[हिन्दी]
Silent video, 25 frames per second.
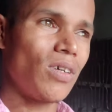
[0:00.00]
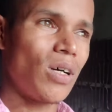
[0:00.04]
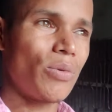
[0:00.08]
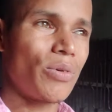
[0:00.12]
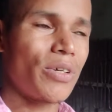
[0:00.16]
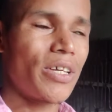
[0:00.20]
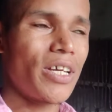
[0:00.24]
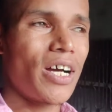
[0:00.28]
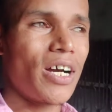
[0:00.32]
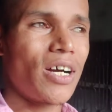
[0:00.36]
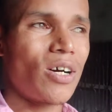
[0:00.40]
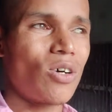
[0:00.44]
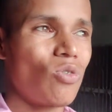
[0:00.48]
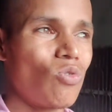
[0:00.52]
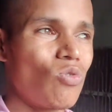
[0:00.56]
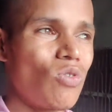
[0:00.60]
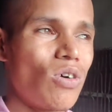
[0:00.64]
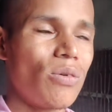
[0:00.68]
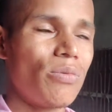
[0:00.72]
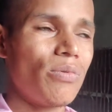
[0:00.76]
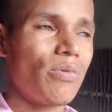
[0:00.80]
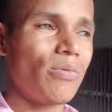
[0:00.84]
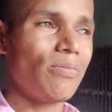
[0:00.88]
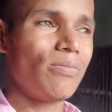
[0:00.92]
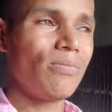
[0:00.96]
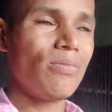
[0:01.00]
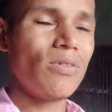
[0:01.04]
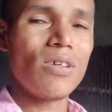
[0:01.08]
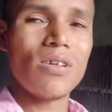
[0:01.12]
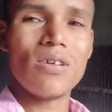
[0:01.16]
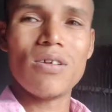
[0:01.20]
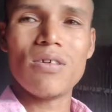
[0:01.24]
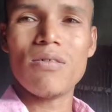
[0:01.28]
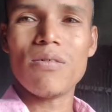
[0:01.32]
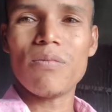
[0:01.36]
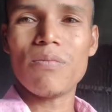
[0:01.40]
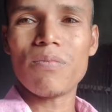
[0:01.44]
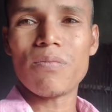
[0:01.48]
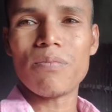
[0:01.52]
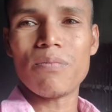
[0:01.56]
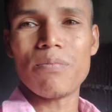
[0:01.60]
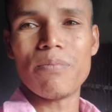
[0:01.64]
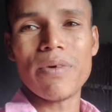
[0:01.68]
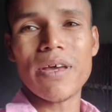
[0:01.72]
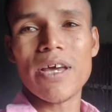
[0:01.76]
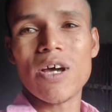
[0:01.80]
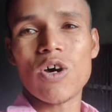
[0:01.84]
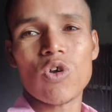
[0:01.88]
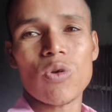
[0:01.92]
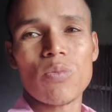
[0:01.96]
अब क्या करूँ अब
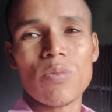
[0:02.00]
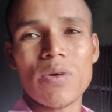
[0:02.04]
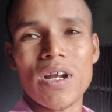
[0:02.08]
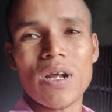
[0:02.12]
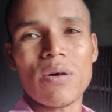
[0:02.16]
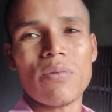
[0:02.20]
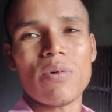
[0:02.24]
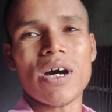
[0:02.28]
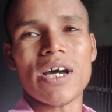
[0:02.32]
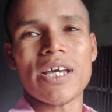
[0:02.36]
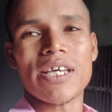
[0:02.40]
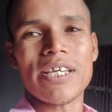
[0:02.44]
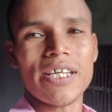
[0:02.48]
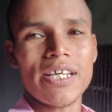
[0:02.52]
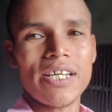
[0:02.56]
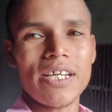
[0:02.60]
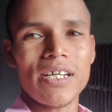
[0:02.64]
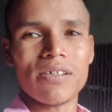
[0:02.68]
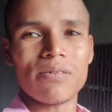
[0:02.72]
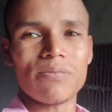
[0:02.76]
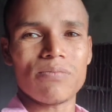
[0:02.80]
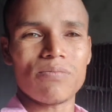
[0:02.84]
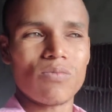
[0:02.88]
मैं और मेरा भाई है